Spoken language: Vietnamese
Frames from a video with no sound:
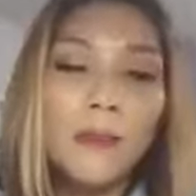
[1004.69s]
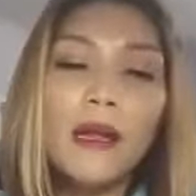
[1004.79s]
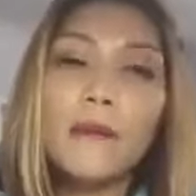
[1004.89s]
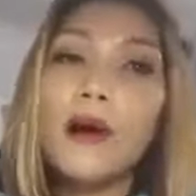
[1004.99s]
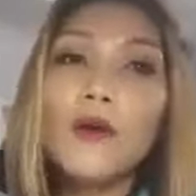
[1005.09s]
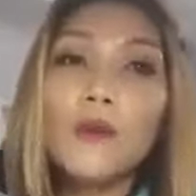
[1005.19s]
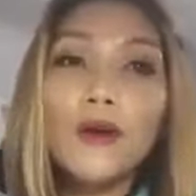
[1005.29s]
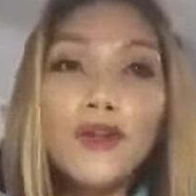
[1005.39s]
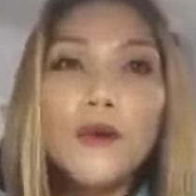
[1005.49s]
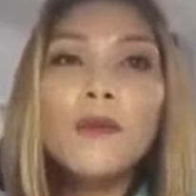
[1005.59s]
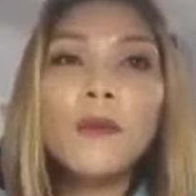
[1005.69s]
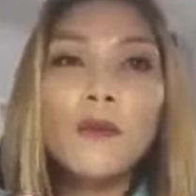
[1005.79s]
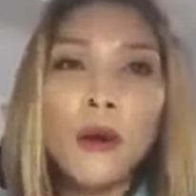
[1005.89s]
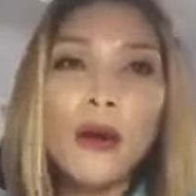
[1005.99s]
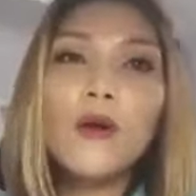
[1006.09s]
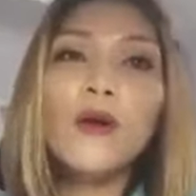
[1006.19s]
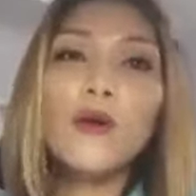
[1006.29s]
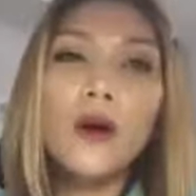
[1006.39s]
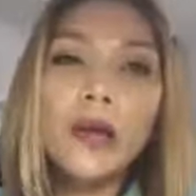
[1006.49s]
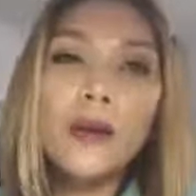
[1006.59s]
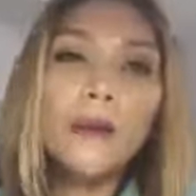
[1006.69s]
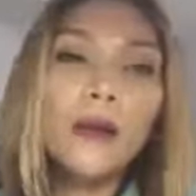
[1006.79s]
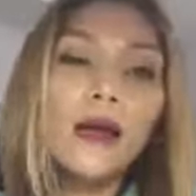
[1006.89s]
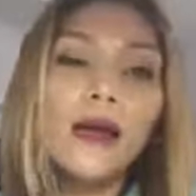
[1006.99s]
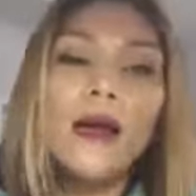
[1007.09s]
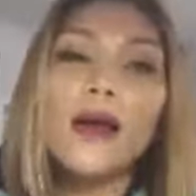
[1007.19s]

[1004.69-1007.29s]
mình bao gồm có Zoom huấn luyện của Git nè